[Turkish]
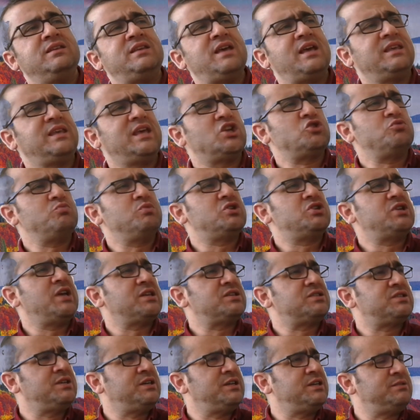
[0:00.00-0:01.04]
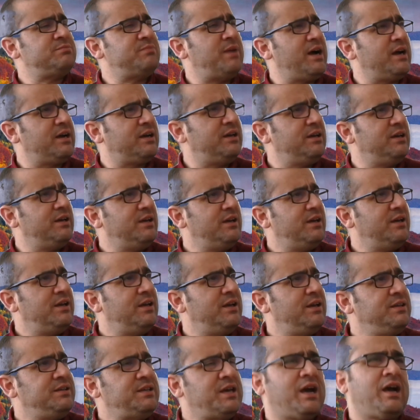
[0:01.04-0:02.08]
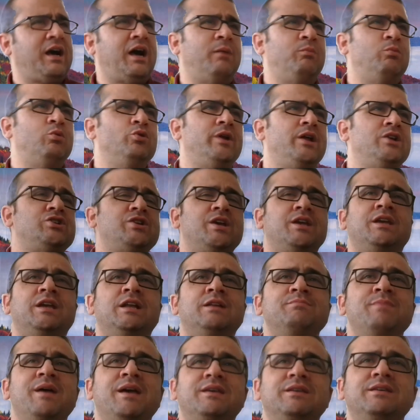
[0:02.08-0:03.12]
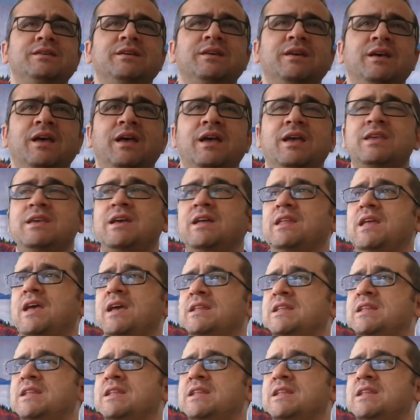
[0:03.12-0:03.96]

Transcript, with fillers: ya geçmişe sığınmak ya kabuğuna çekilmek ya da